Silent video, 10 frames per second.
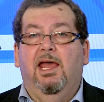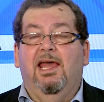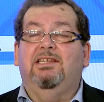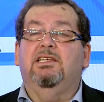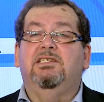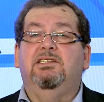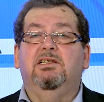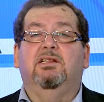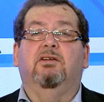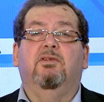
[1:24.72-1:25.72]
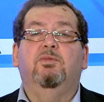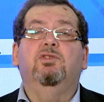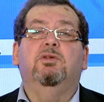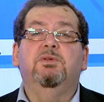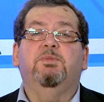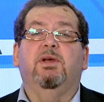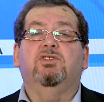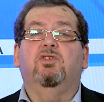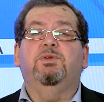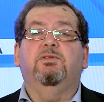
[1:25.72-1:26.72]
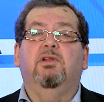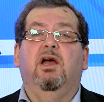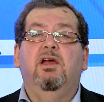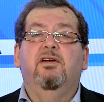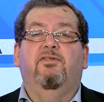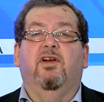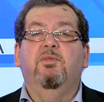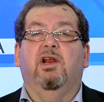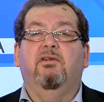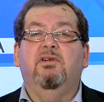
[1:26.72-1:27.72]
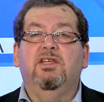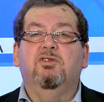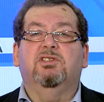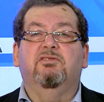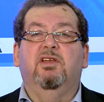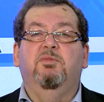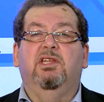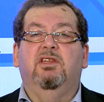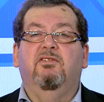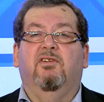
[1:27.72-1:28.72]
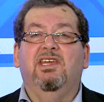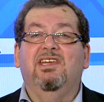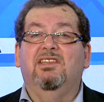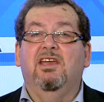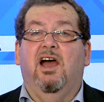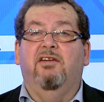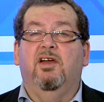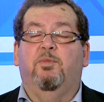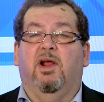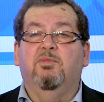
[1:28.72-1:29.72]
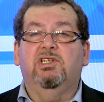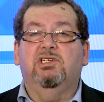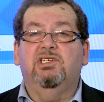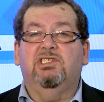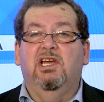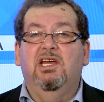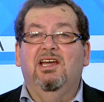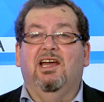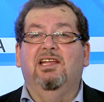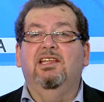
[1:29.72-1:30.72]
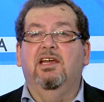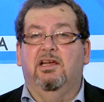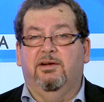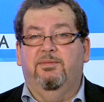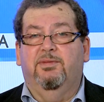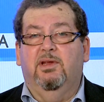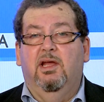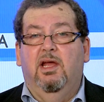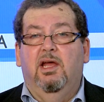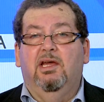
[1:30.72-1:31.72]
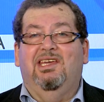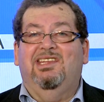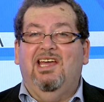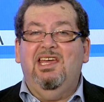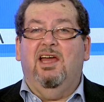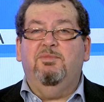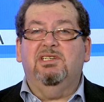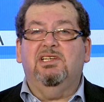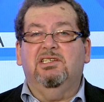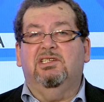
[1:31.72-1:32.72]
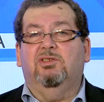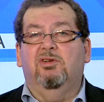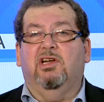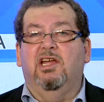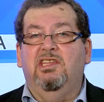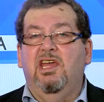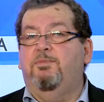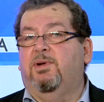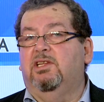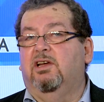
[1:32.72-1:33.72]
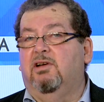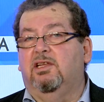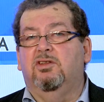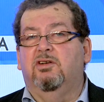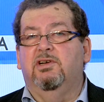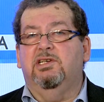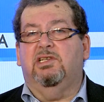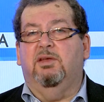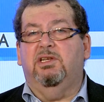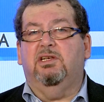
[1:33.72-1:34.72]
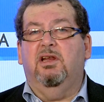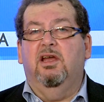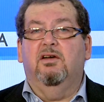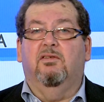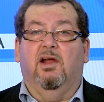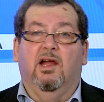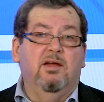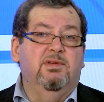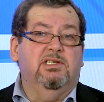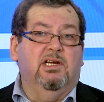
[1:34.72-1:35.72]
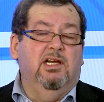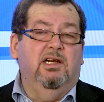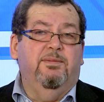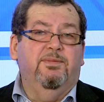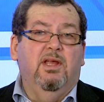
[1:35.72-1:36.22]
Эта сделка во многом способствовала формированию современной военной авиапромышленности КНР. Китай обязался только не продавать новый истребитель врагам Израиля,